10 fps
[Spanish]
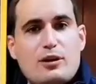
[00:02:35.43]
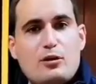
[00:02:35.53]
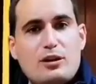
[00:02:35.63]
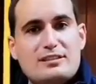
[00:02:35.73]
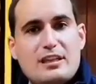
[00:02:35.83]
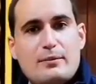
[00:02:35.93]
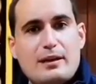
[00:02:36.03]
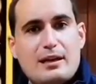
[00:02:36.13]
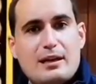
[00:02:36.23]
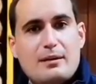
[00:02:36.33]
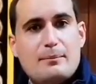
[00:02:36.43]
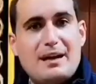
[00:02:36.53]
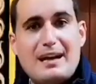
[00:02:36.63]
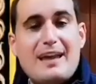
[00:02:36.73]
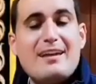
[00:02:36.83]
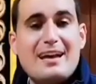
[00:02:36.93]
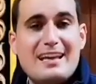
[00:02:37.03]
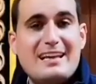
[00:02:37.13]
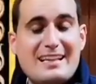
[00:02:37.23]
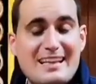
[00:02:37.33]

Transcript: pues no les sirven para nada y